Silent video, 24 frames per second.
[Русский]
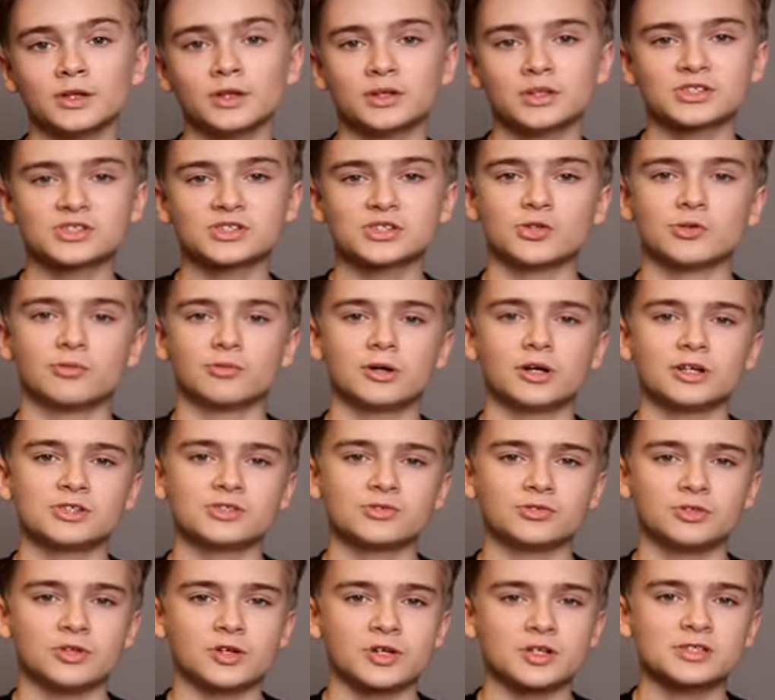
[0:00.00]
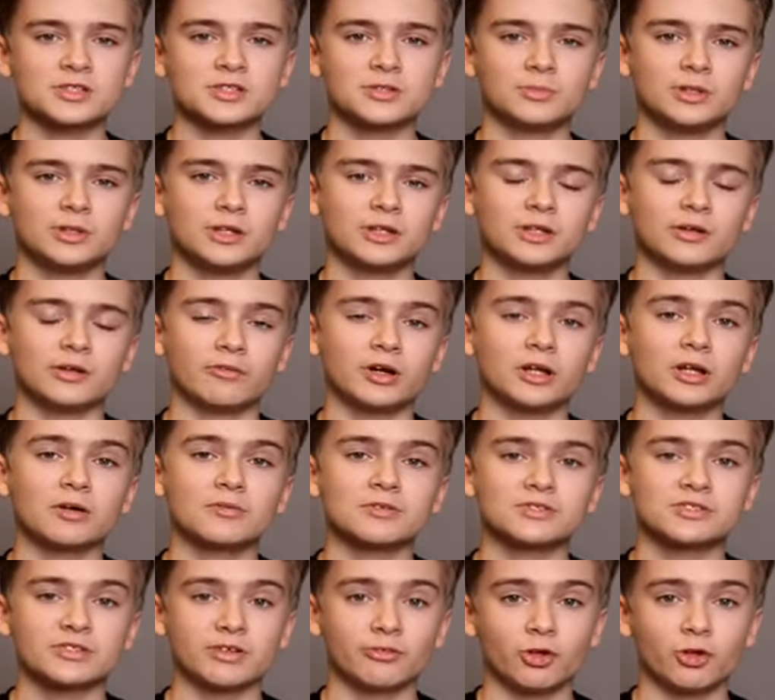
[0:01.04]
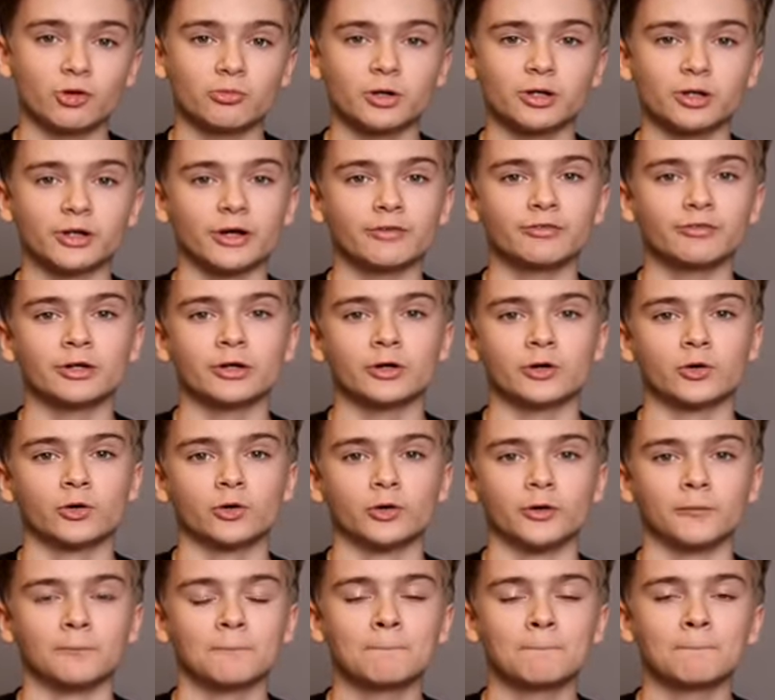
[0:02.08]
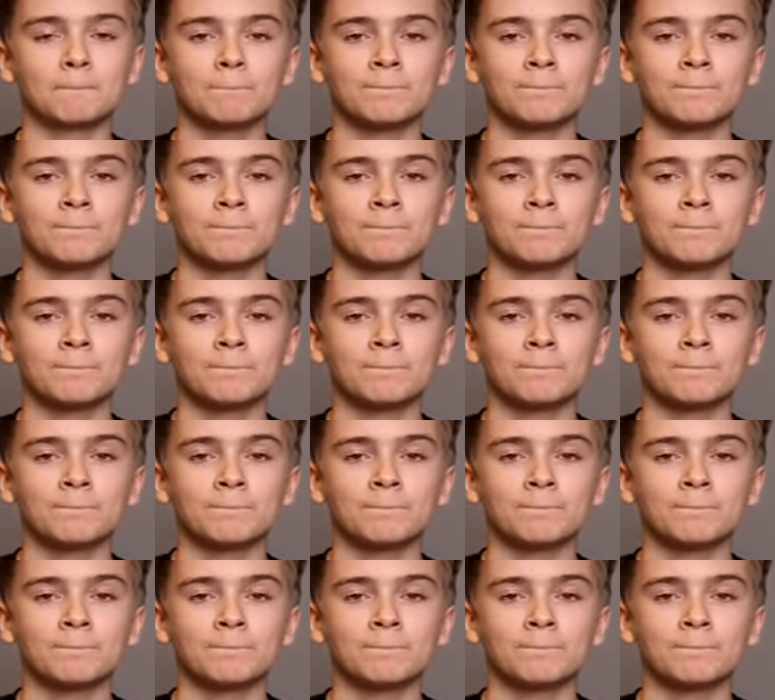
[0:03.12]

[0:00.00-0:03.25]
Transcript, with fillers: На сцену выходил не раз, и мне давали в основном главные роли.